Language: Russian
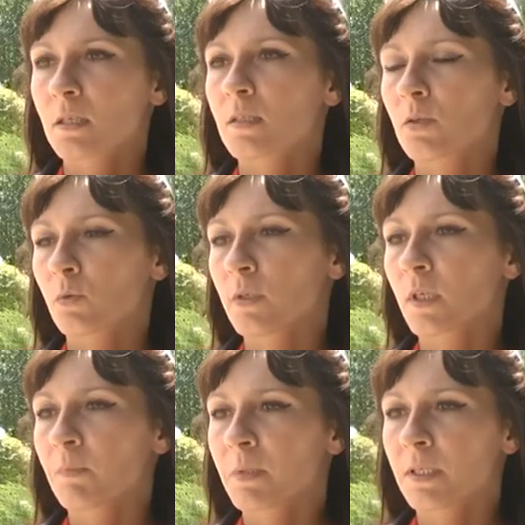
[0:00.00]

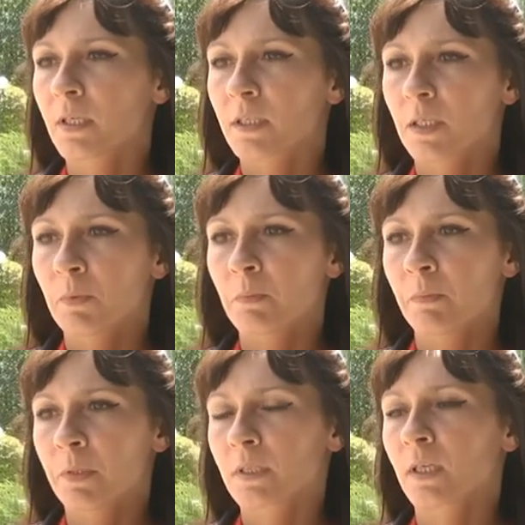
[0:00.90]
Сотрудниками сектора по
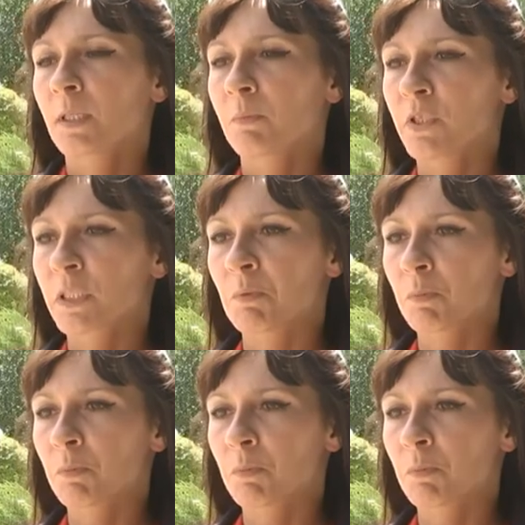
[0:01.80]
борьбе с экономическими